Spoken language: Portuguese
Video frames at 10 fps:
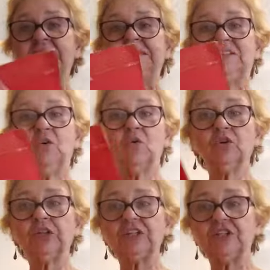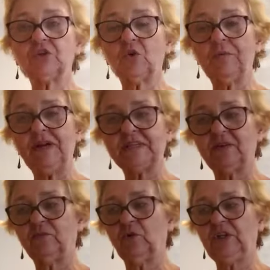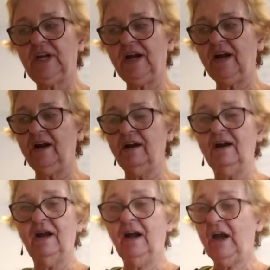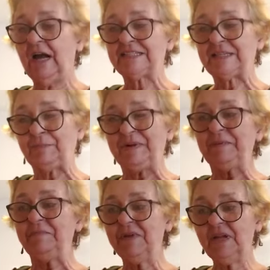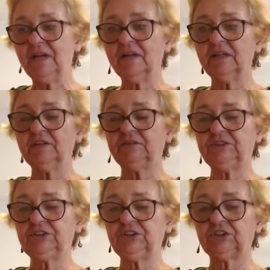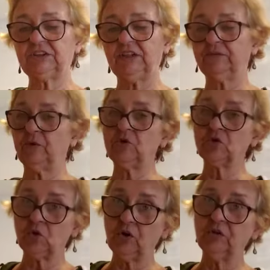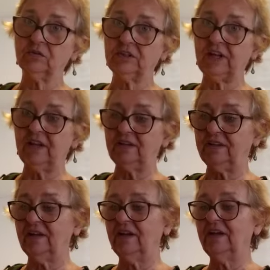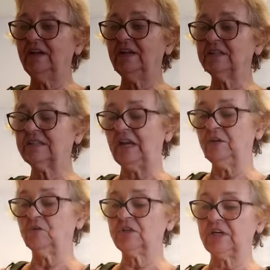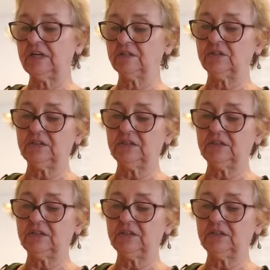Então, quando a gente começa a folhear, essa primeira revista foi sonho dele e saiu já na.